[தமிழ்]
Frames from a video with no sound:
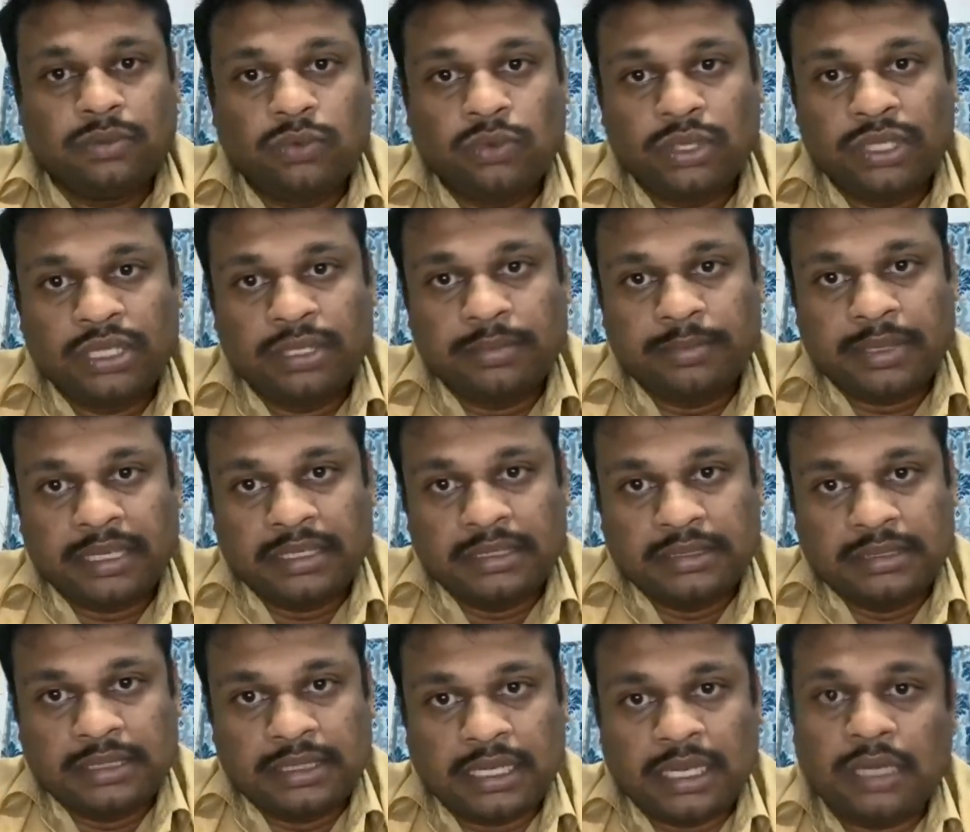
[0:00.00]

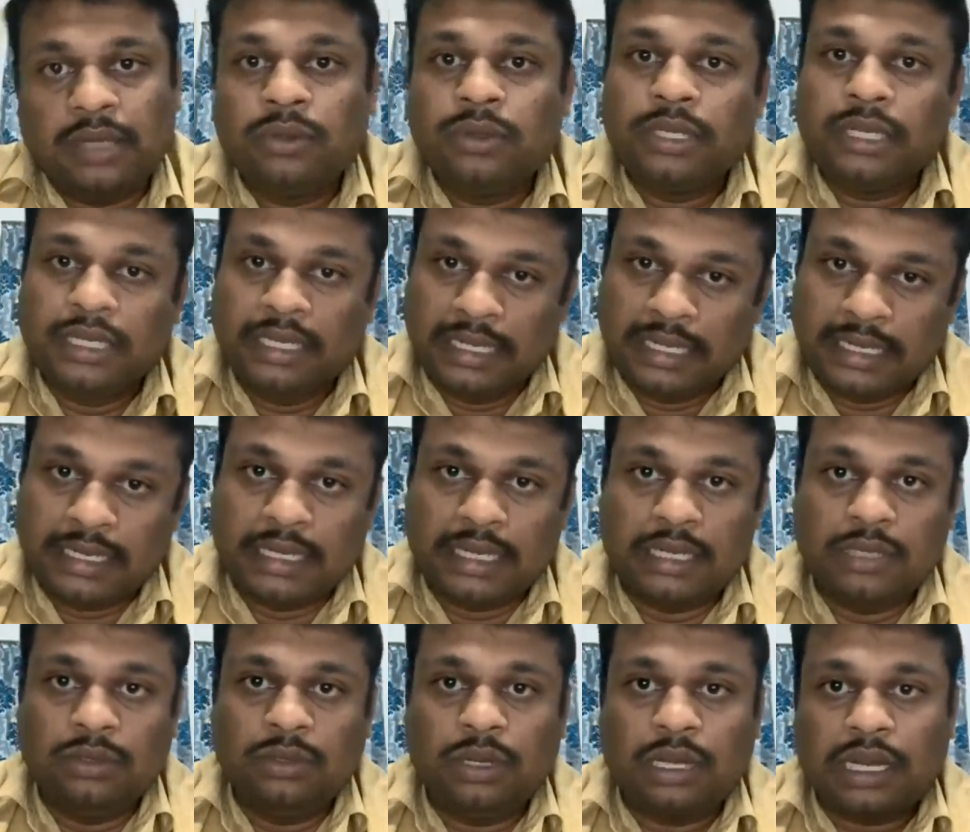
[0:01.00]
உறுதிப்படுத்தினாலும்
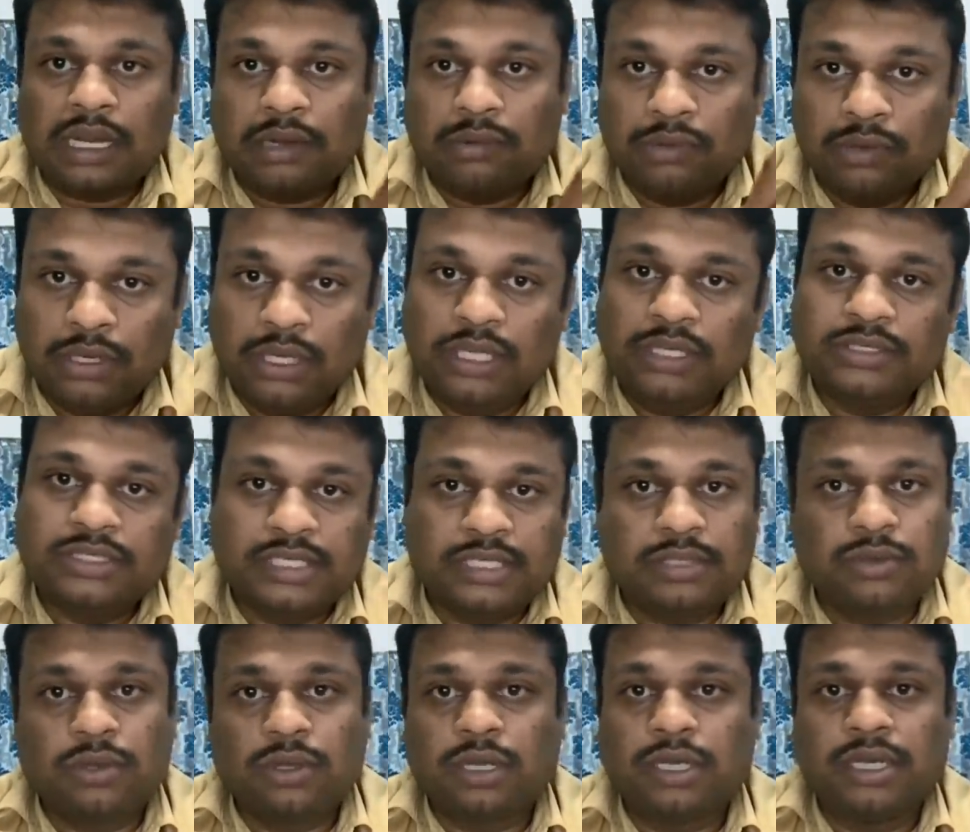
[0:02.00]
இல்லைனாலும் அவங்களையும்
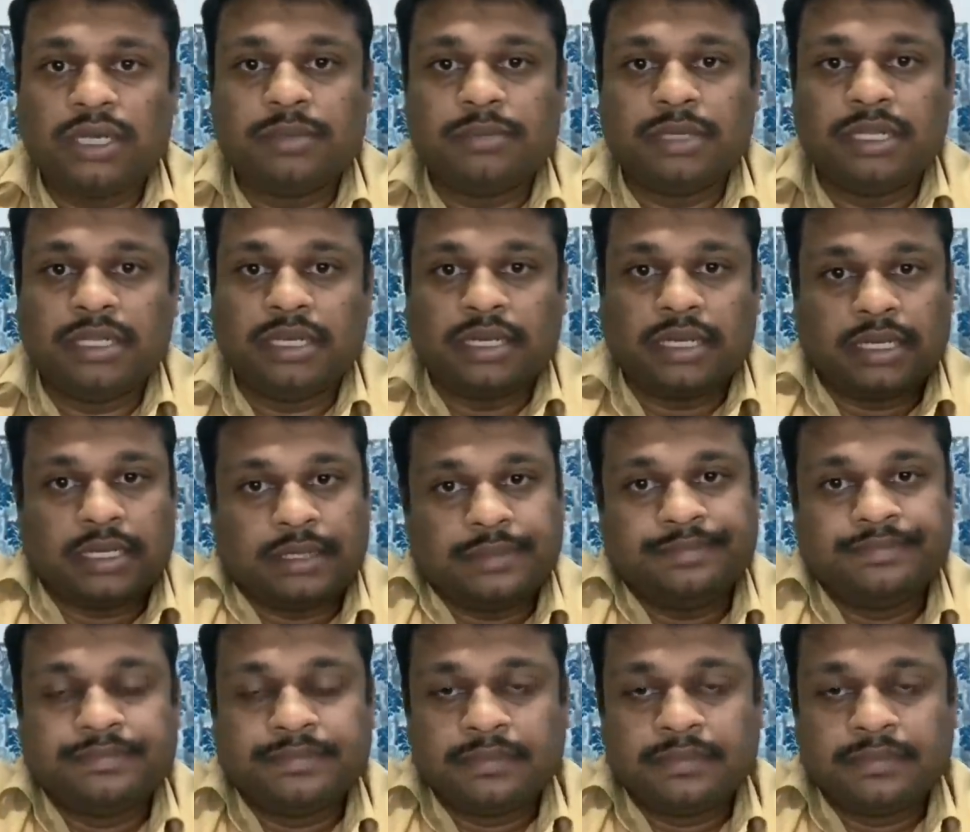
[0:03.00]
சேர்த்து குவாரண்டைன் பண்ணியிருக்காங்க